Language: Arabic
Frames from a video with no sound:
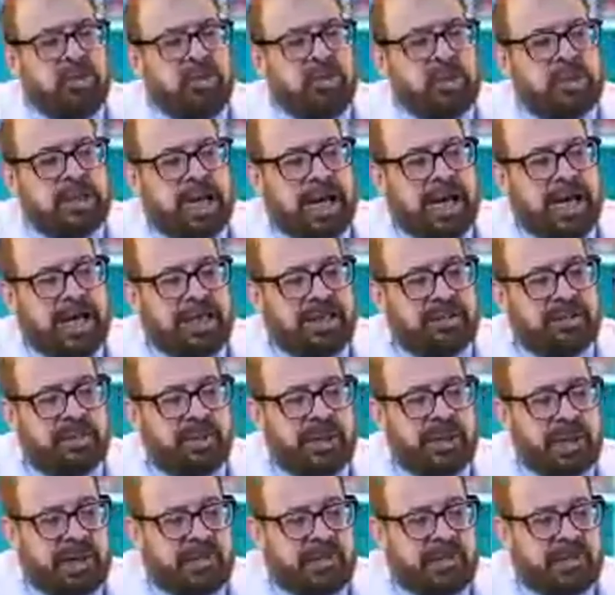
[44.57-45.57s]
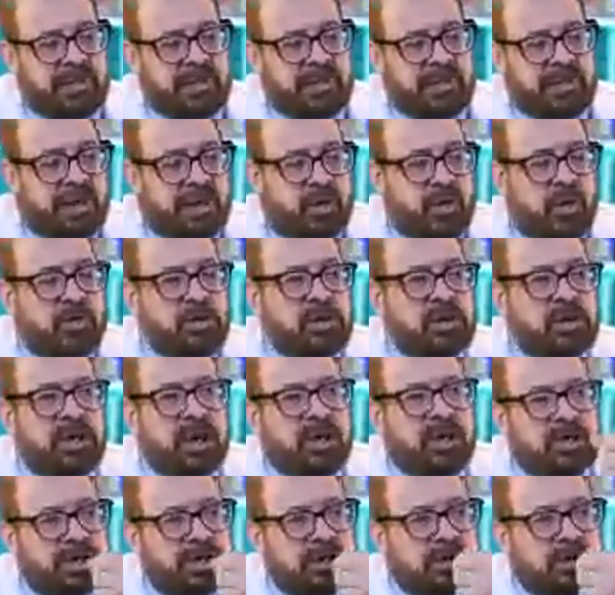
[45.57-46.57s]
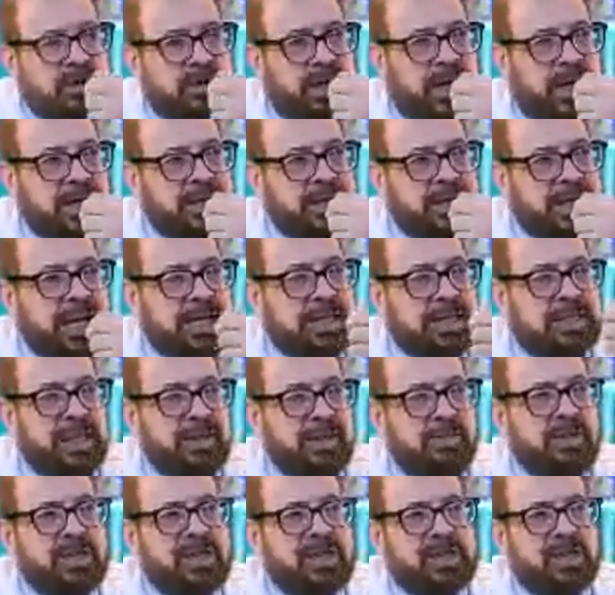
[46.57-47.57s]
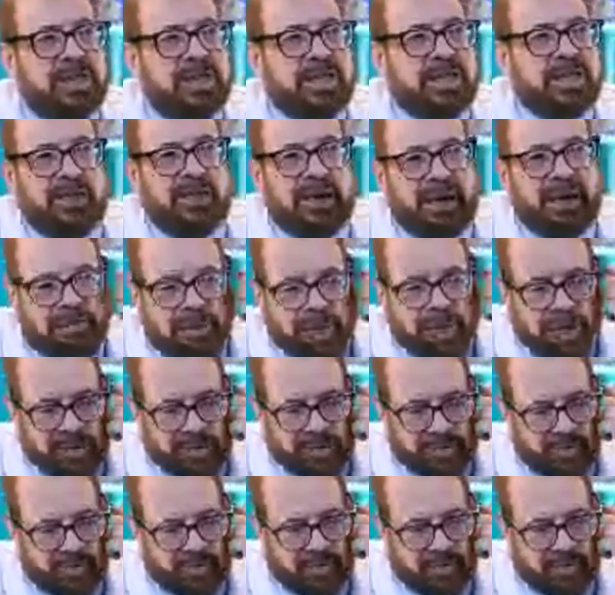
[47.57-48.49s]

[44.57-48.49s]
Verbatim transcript: آه، وساعات بيعمل اوبستراكشن يعني ساعات يعمل انسداد في الامعاء